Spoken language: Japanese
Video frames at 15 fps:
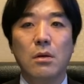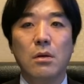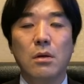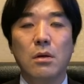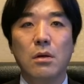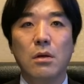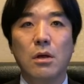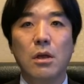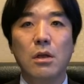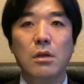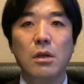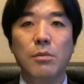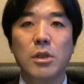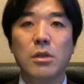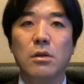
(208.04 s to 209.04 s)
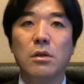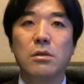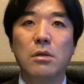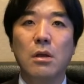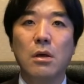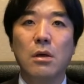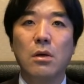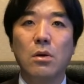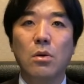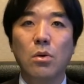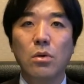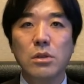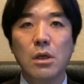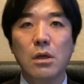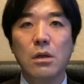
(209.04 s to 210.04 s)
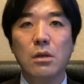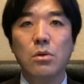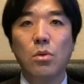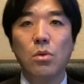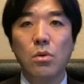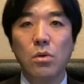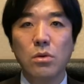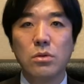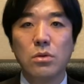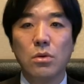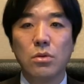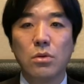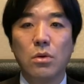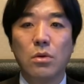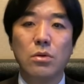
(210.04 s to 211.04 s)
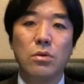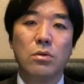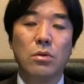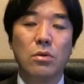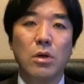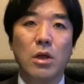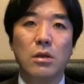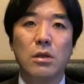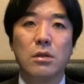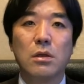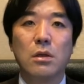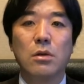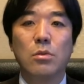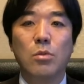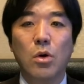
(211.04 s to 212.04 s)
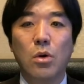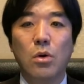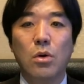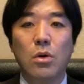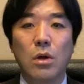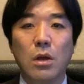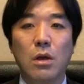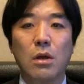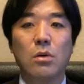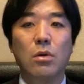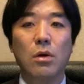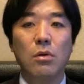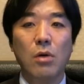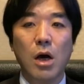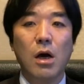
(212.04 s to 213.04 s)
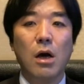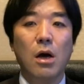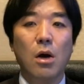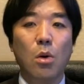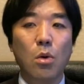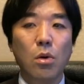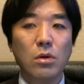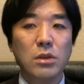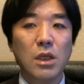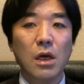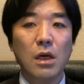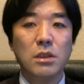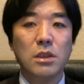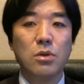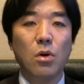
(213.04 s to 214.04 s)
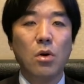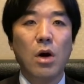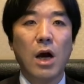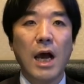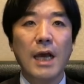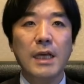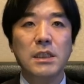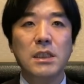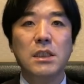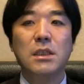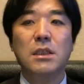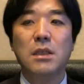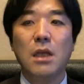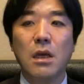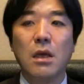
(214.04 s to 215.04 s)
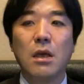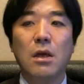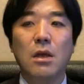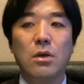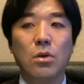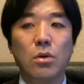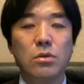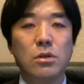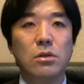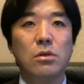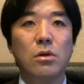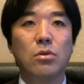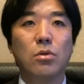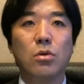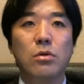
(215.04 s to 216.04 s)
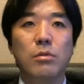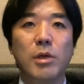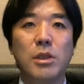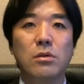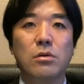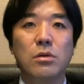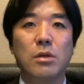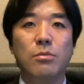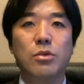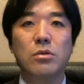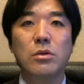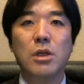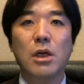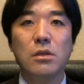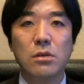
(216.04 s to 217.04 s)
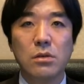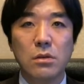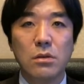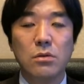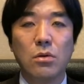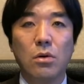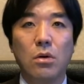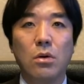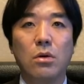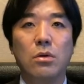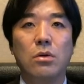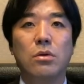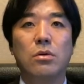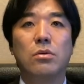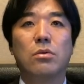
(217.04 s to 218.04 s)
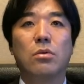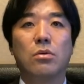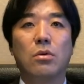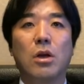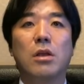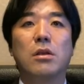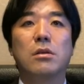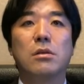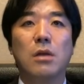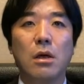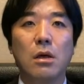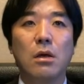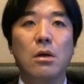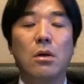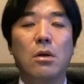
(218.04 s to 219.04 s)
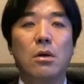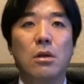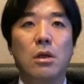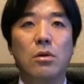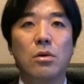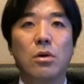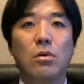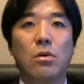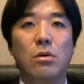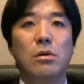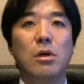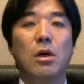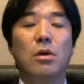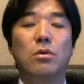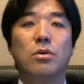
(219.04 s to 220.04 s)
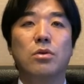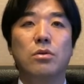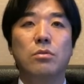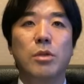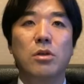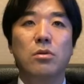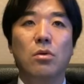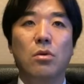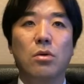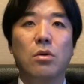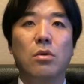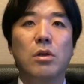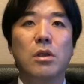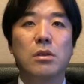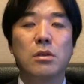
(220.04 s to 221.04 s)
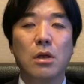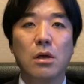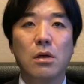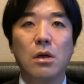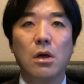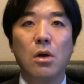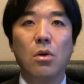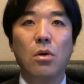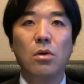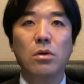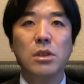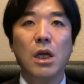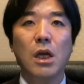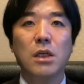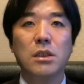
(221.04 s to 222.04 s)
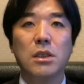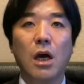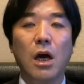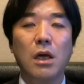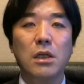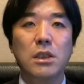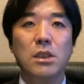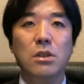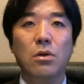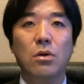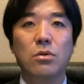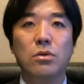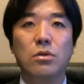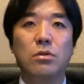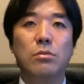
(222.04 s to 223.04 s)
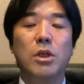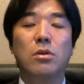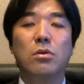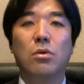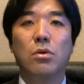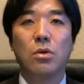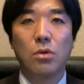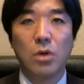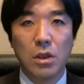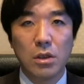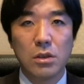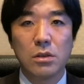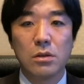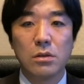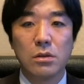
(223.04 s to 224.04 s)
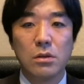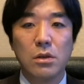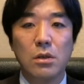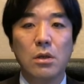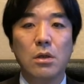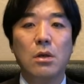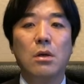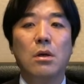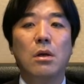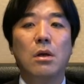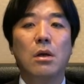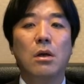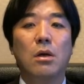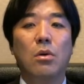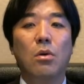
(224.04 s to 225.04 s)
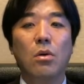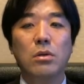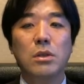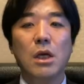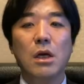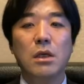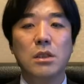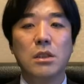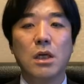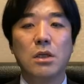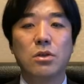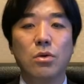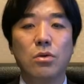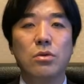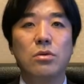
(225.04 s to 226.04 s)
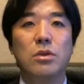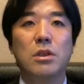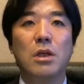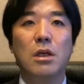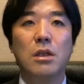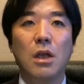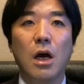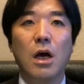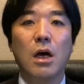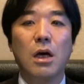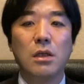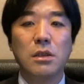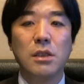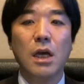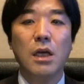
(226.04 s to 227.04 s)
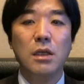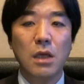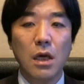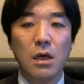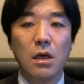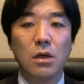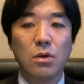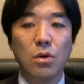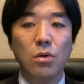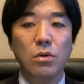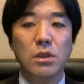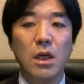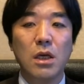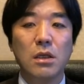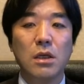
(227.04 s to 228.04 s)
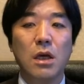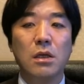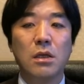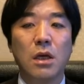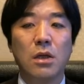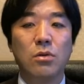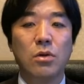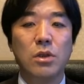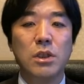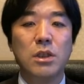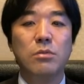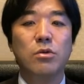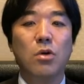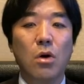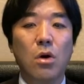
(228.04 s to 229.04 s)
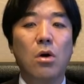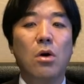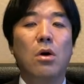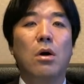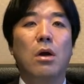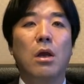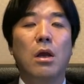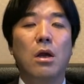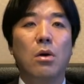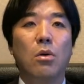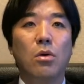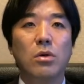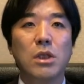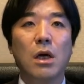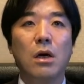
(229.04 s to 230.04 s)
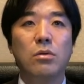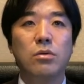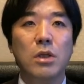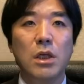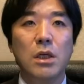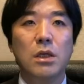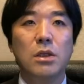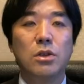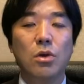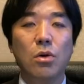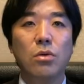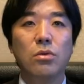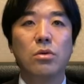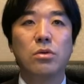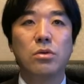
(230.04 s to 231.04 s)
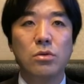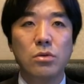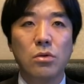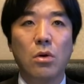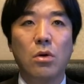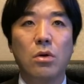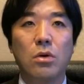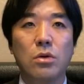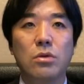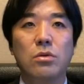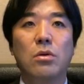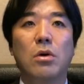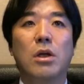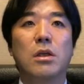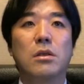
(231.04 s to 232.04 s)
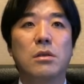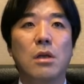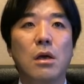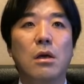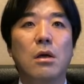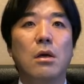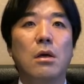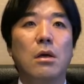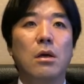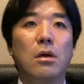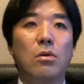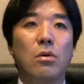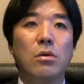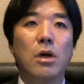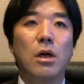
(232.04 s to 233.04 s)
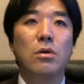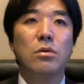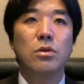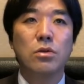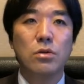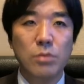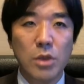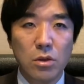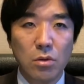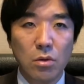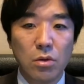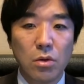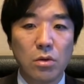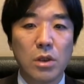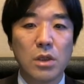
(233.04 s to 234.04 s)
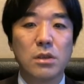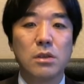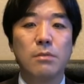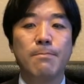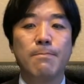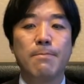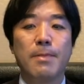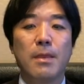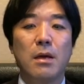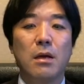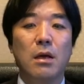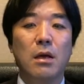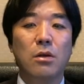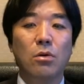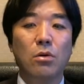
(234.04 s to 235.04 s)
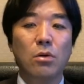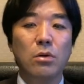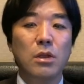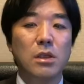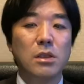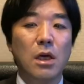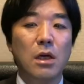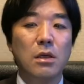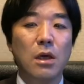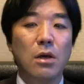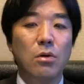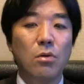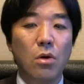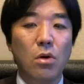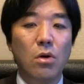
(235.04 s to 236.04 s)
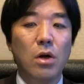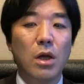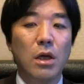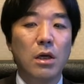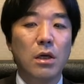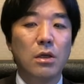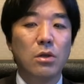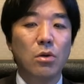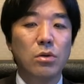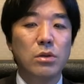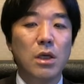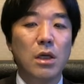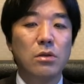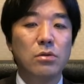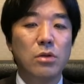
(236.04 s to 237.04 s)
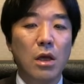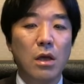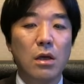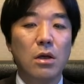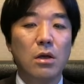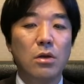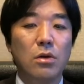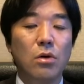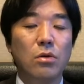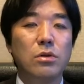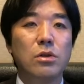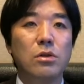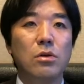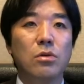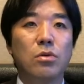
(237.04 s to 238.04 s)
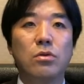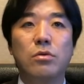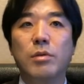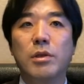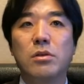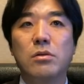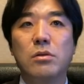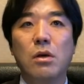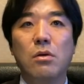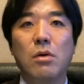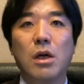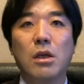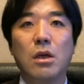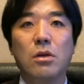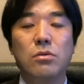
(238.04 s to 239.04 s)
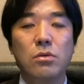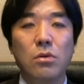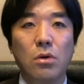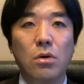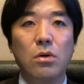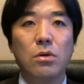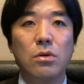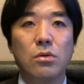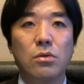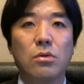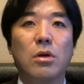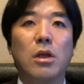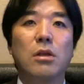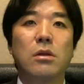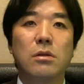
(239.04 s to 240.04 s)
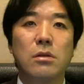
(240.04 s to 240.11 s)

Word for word: 改めてですね、大阪都構想ということなんですけれども、これは大阪市を廃止して4つの特別区に分割するということなんですね。なので今回の住民投票はですね、大阪市廃止の住民投票なんです。大阪市が所有していた財源行政権限の一部を、大阪府に譲渡するというのがですね、今回の住民投票です。残った財源を、行政区で4つの特別区で分けるということなんです